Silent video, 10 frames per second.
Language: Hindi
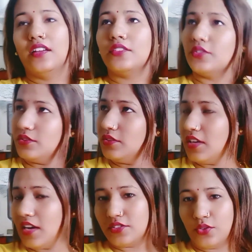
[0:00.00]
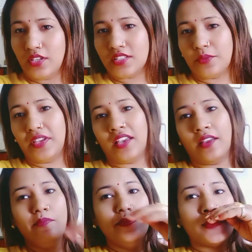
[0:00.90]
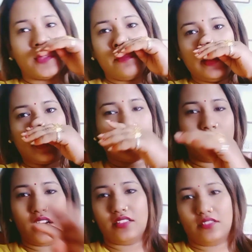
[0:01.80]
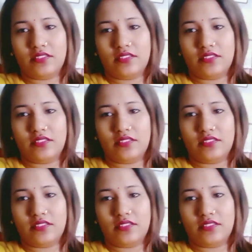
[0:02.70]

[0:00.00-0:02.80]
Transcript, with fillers: तो आज अष्टमी है तो बस आज